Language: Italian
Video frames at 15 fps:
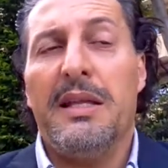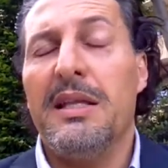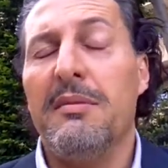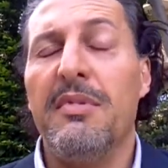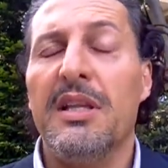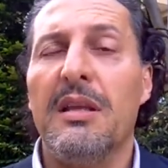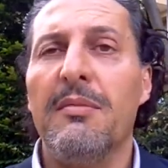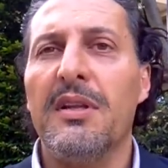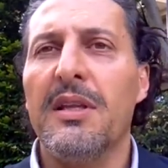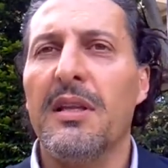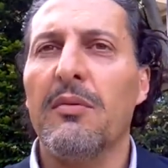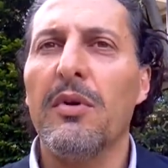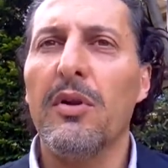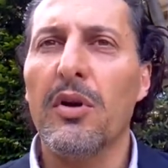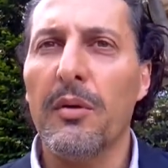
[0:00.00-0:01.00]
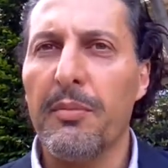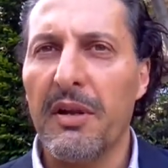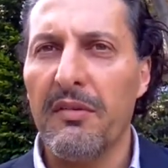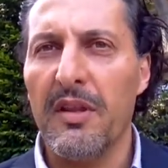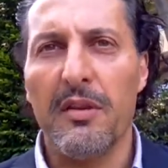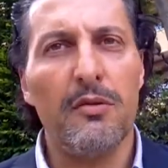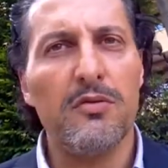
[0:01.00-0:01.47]
Indipendentemente da quello che
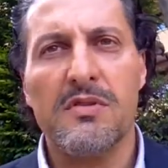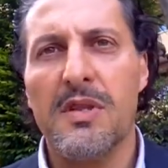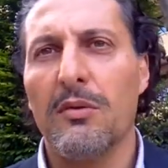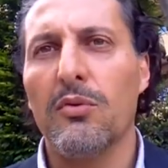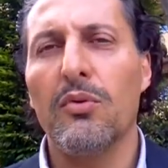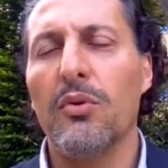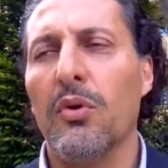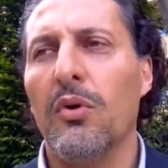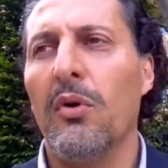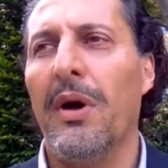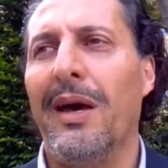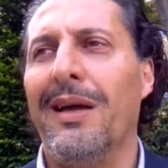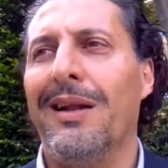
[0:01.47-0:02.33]
prevede lo statuto,